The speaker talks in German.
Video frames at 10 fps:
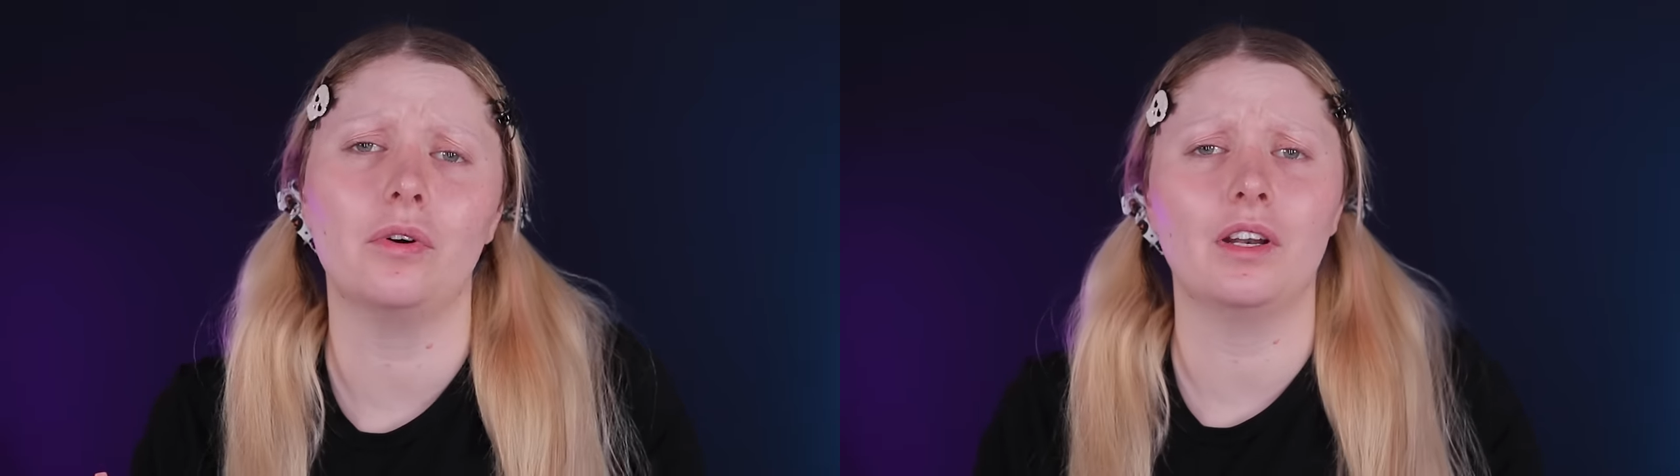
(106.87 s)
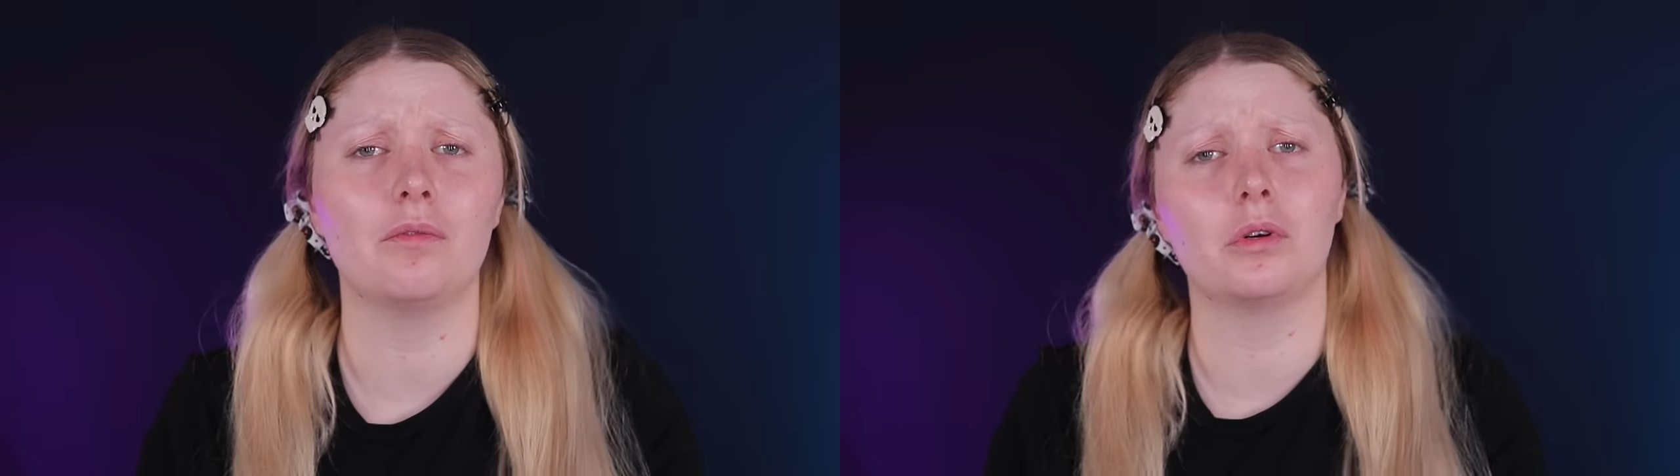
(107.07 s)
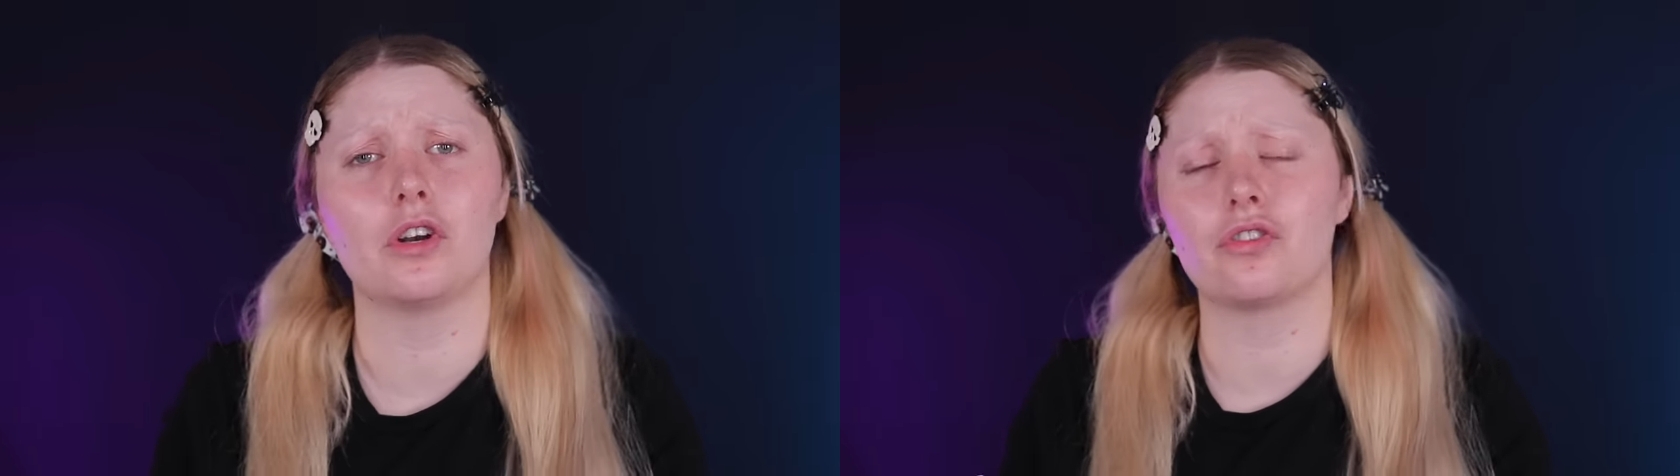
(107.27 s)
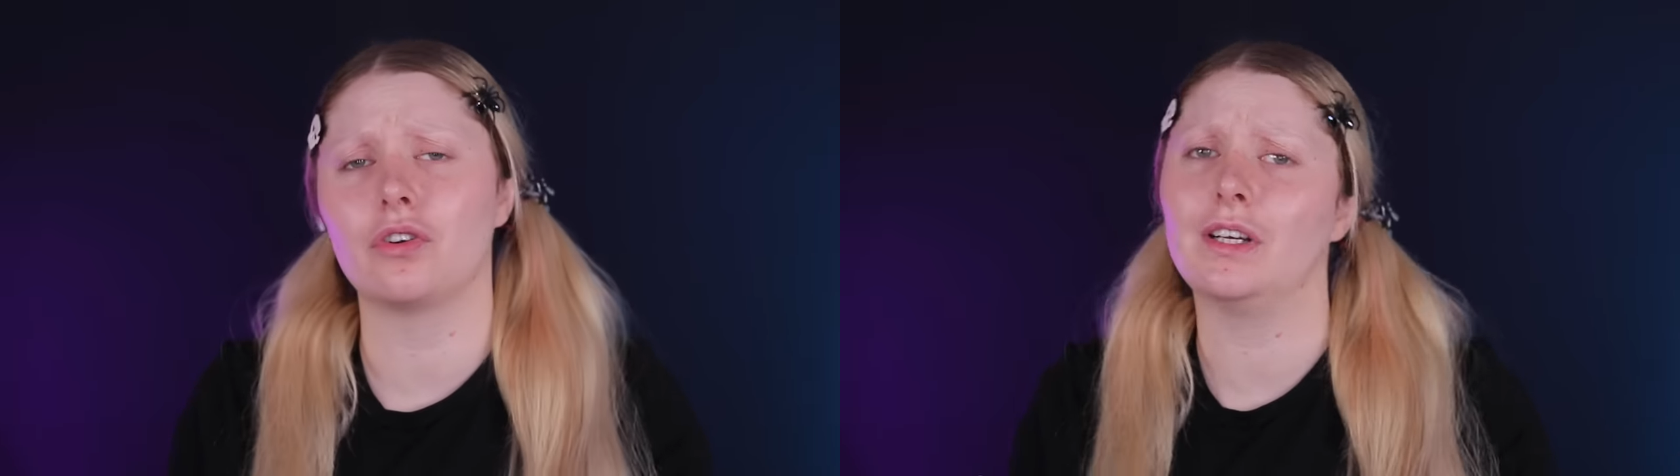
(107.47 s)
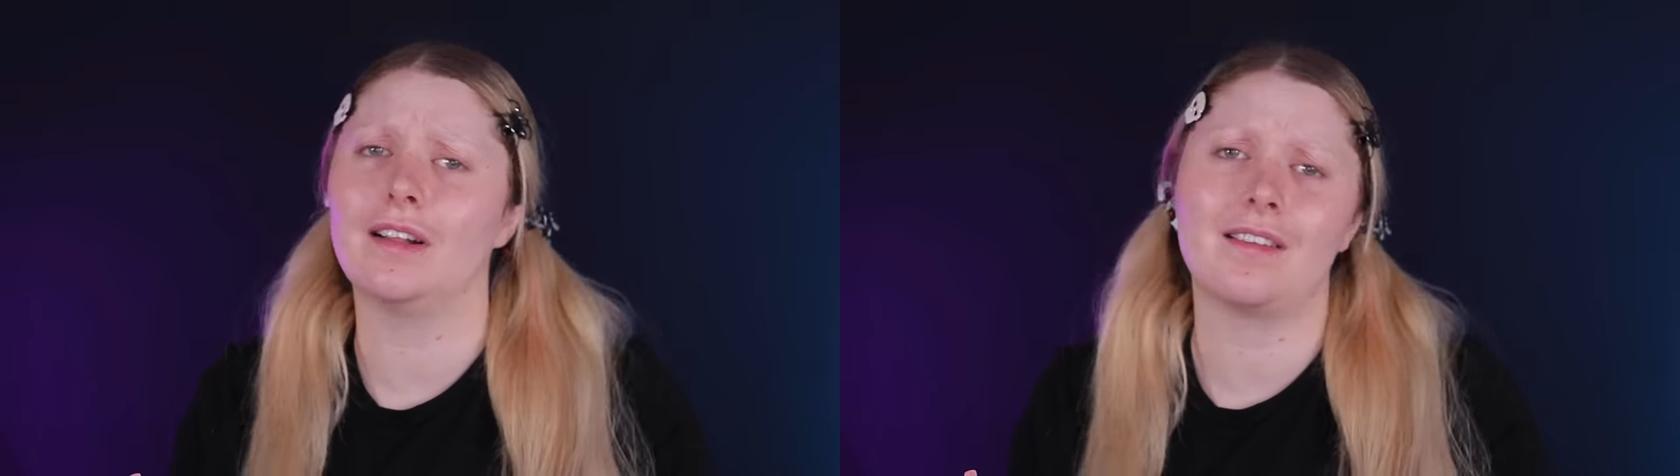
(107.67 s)
und den
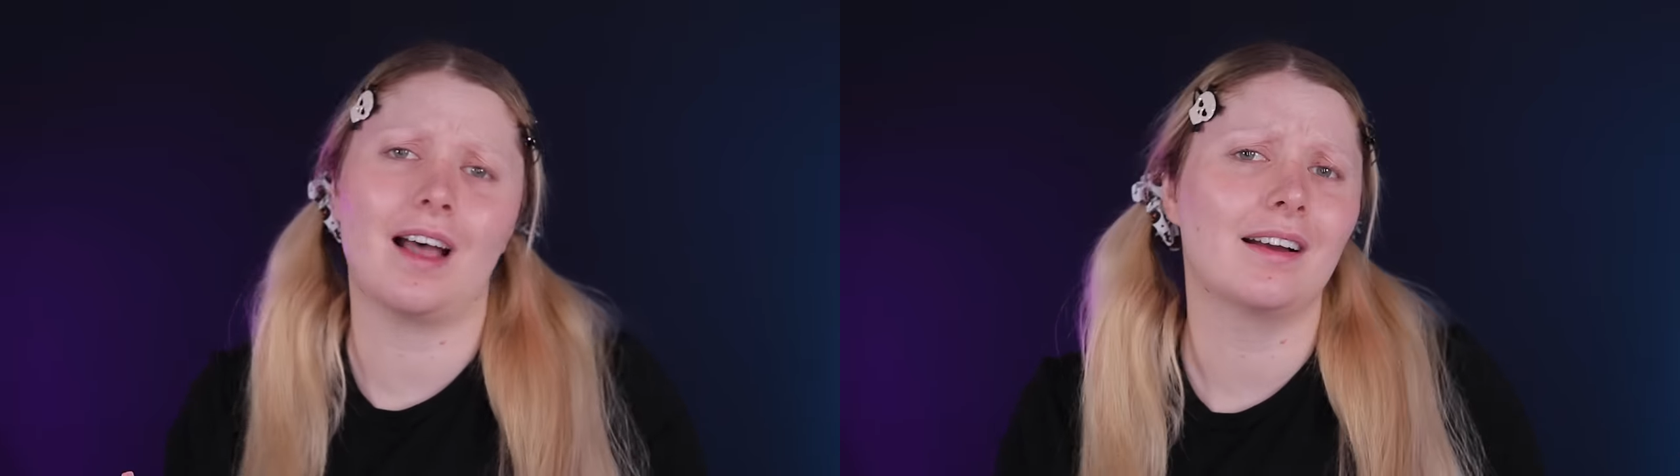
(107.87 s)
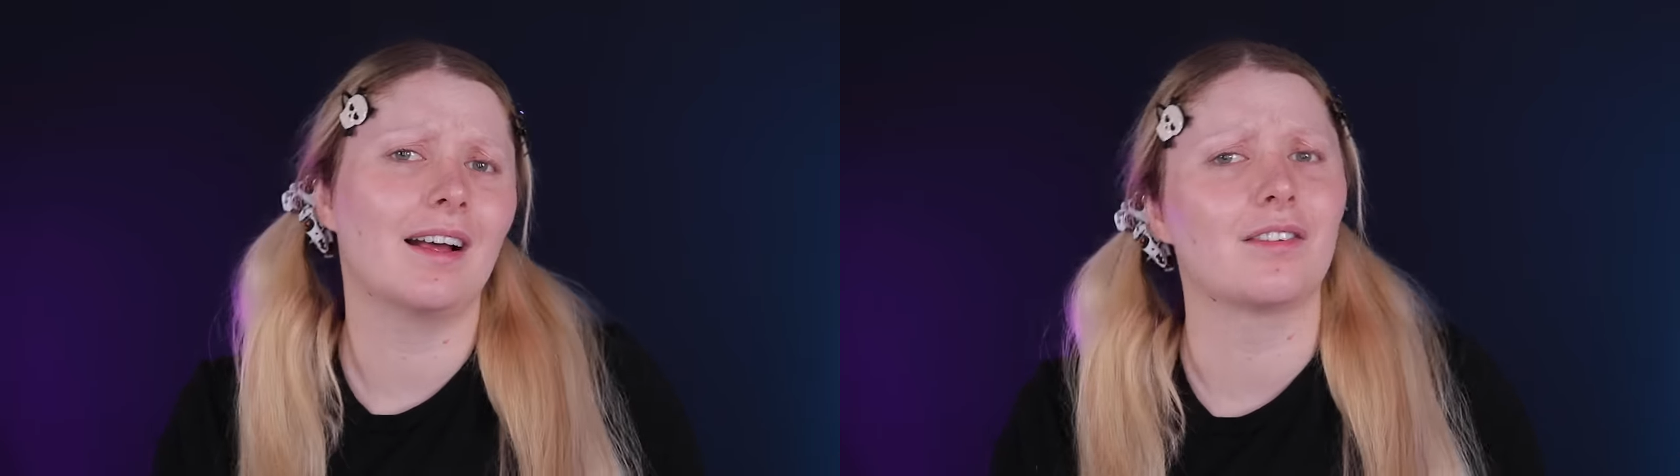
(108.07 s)
wunderschönen Gesang.